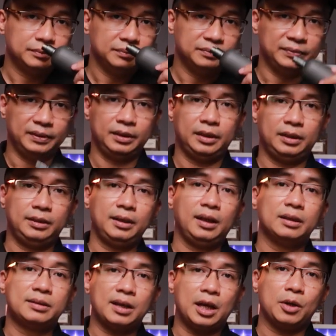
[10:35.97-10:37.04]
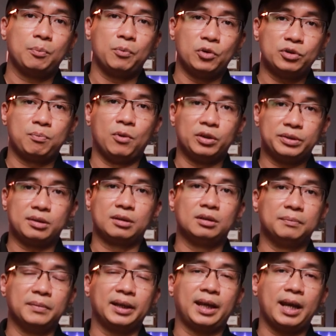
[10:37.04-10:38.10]
với những cái chai Boss
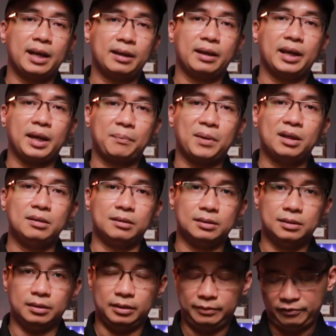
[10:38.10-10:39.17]
Bottled mà các anh em đã được ngửi.